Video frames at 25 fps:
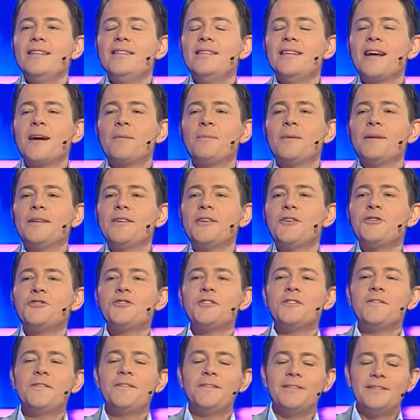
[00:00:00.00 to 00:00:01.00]
Jak pan
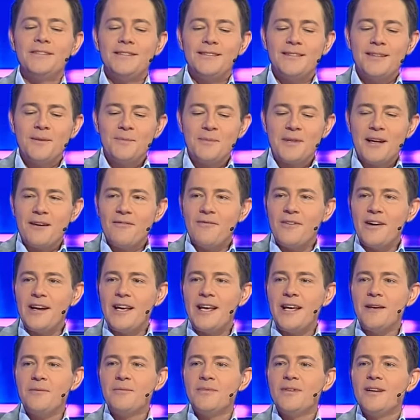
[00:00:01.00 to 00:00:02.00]
jeździ z tym
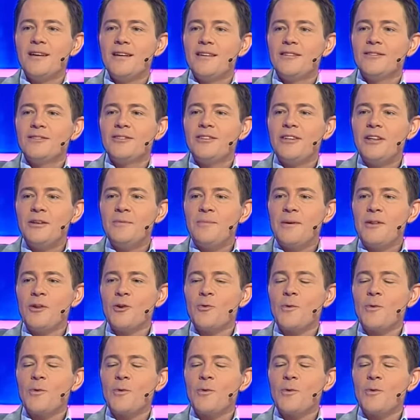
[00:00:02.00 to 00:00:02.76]
tramwajem i pan